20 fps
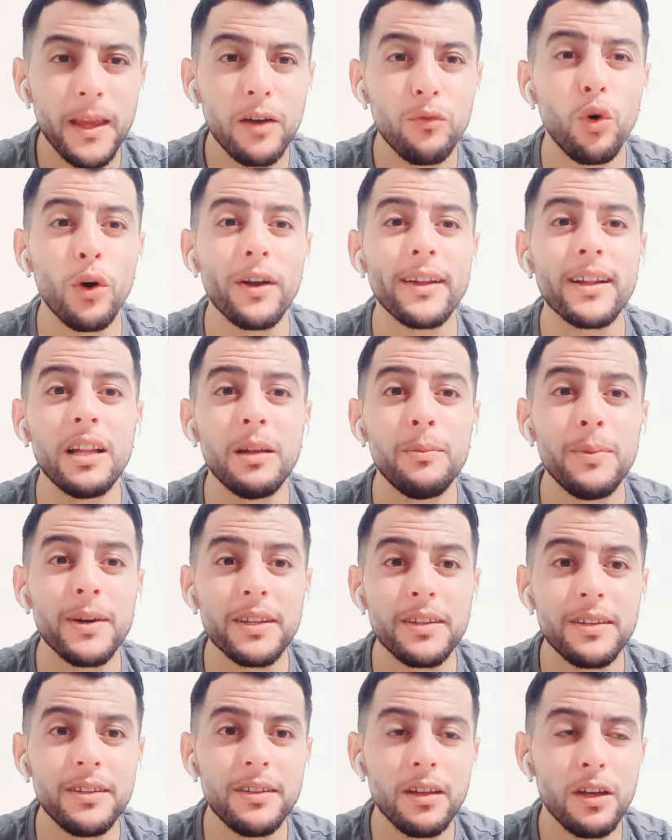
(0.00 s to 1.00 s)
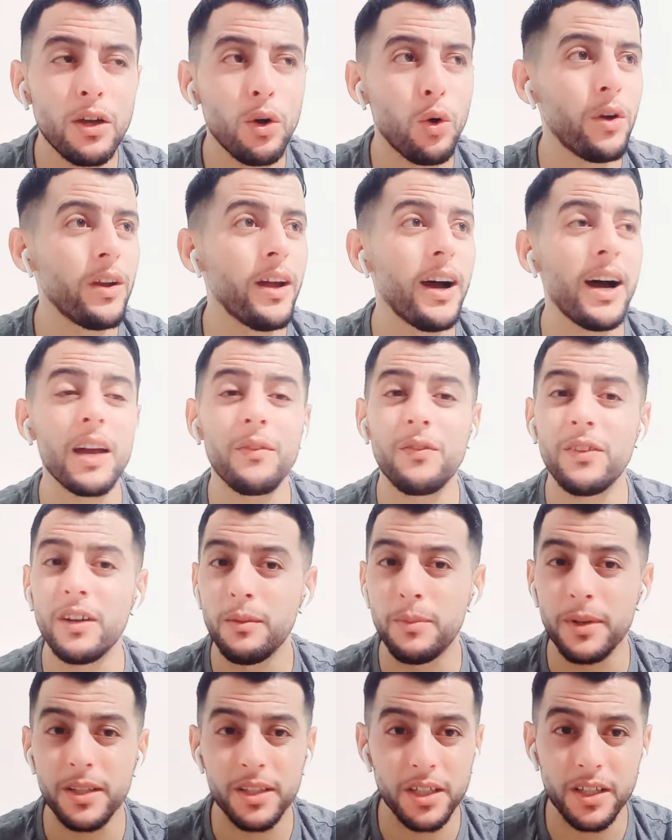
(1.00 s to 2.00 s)
في وقت البرد حنا عارفين
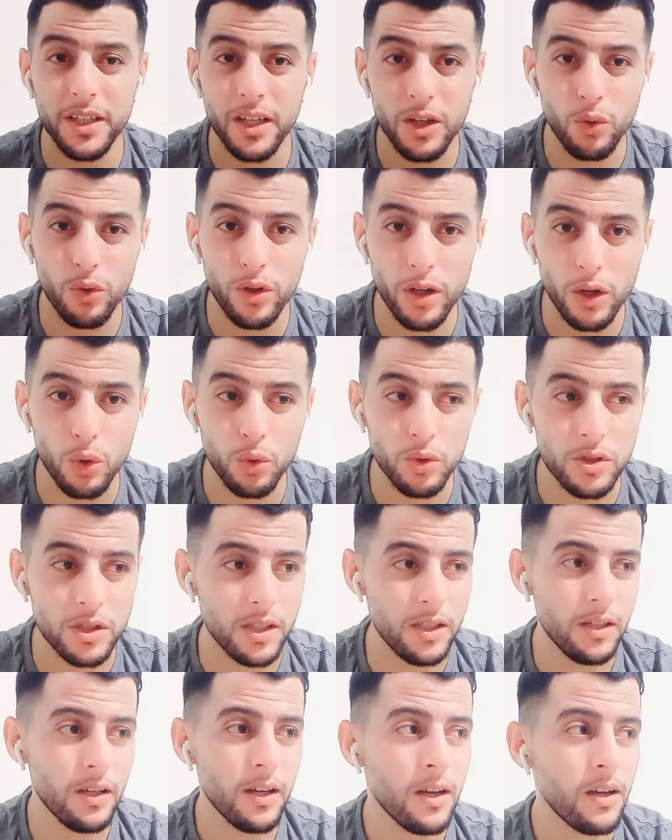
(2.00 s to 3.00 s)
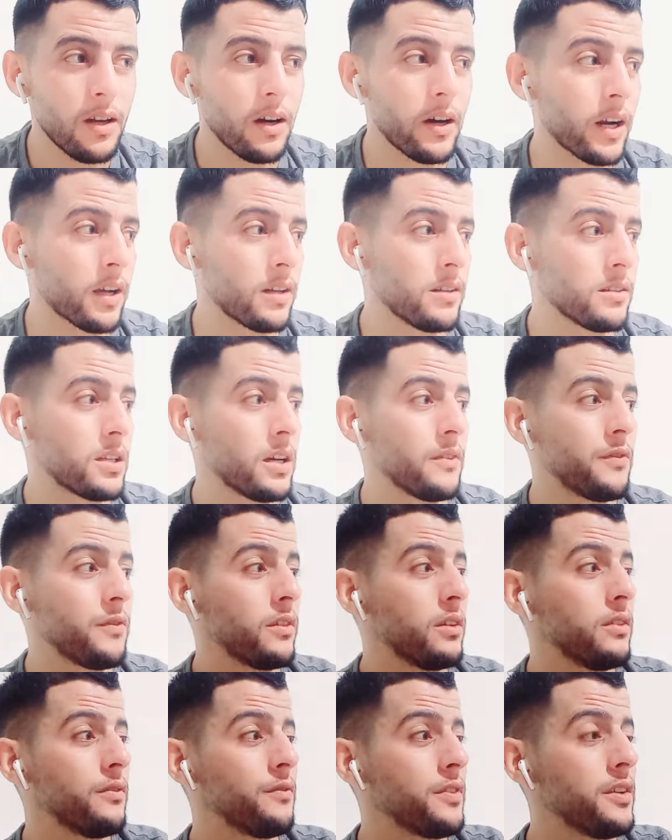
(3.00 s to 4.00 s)
البرد كي كيكون اخوتي راك انت
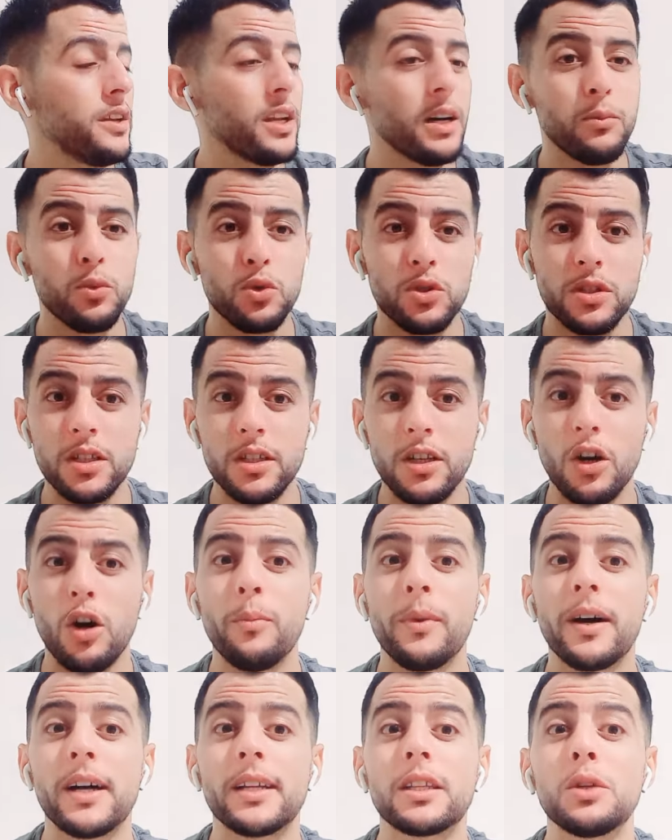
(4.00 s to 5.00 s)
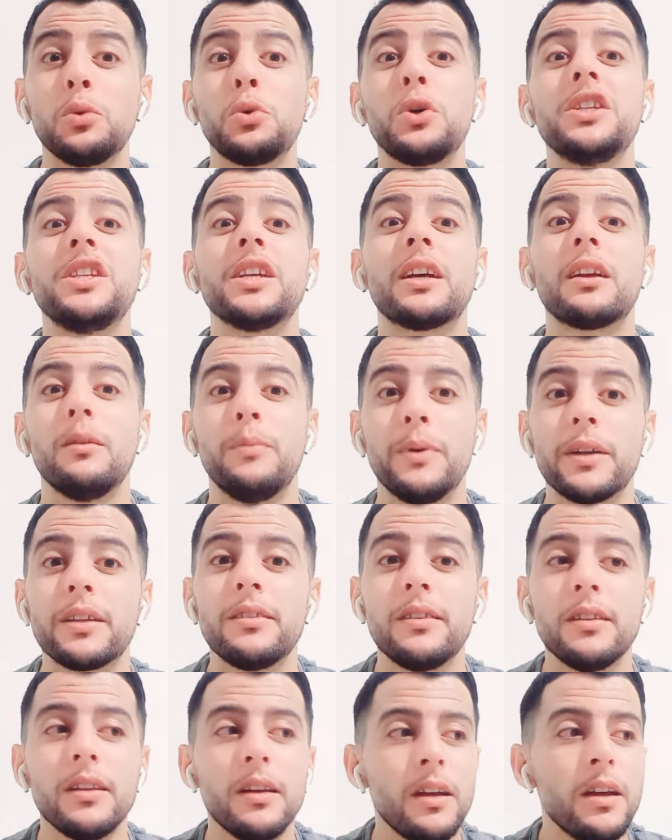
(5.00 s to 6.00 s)
في الناموسيه ومغطي وكيجيك
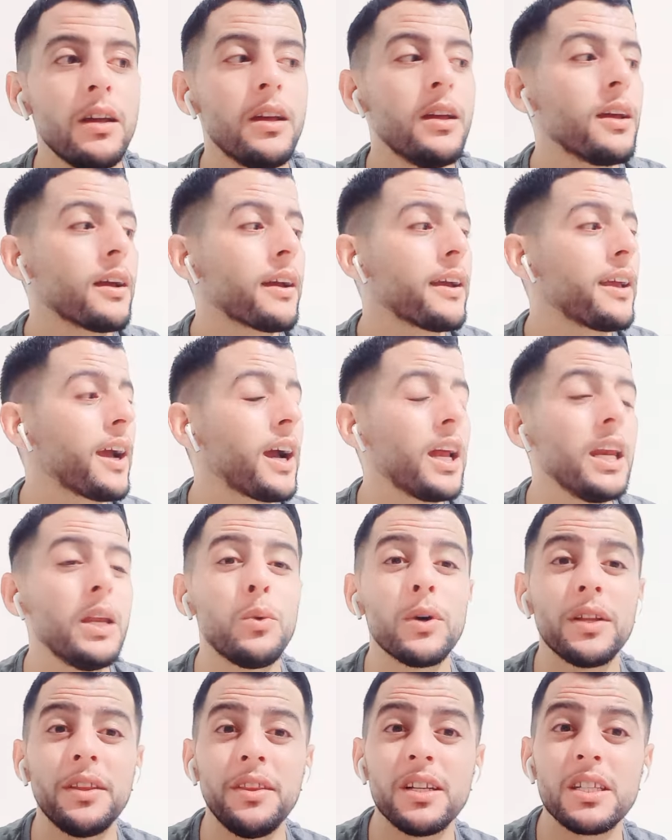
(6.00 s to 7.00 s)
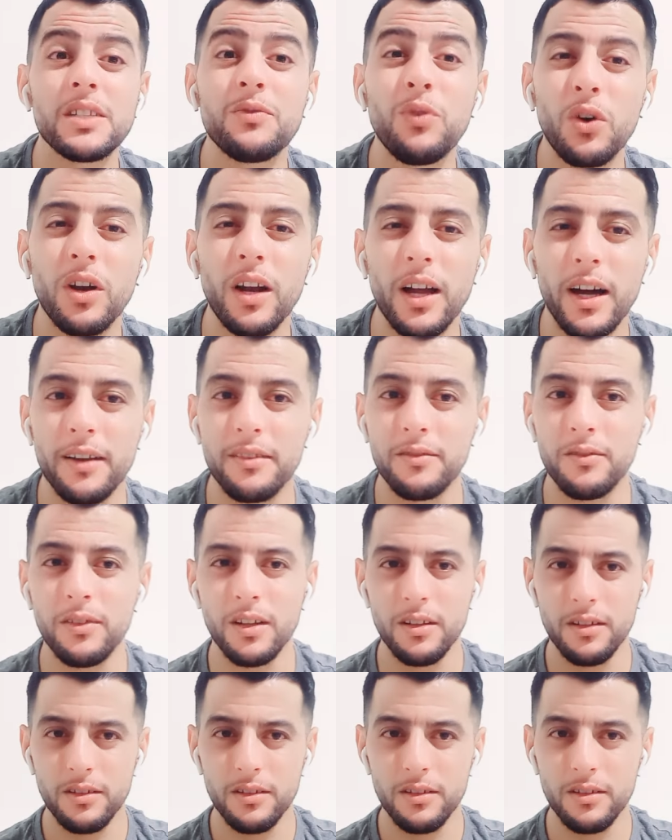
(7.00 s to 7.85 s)
البرد كيخليوها تنعس فوق الارض